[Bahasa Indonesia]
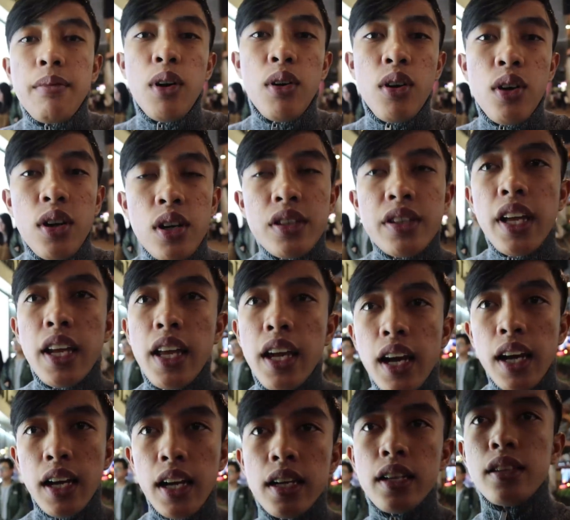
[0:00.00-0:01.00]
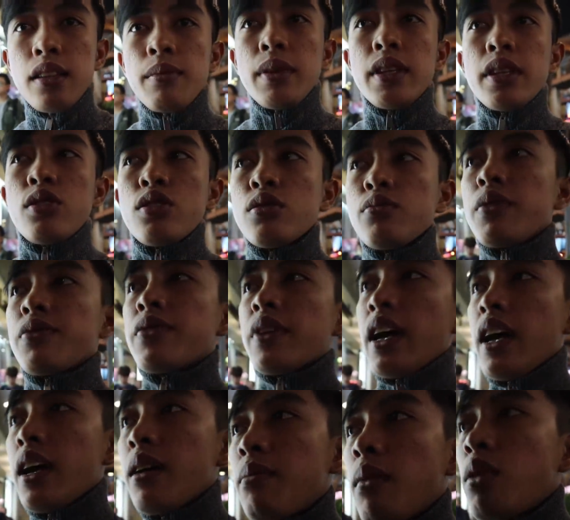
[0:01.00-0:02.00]
Mau ke hotel yang akan ditempati Gus
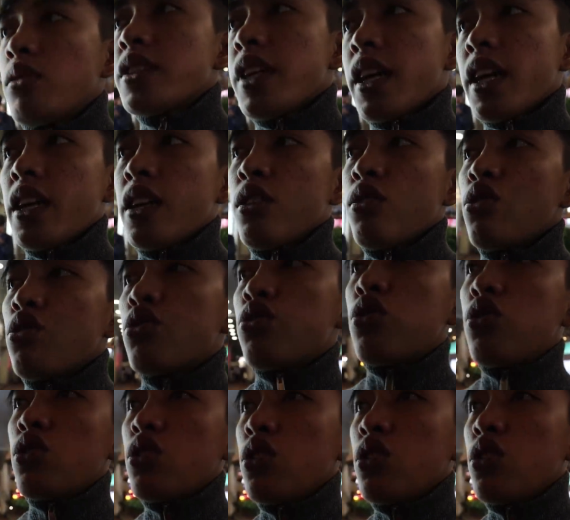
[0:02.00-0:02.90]
Miftah. Mau check in dulu.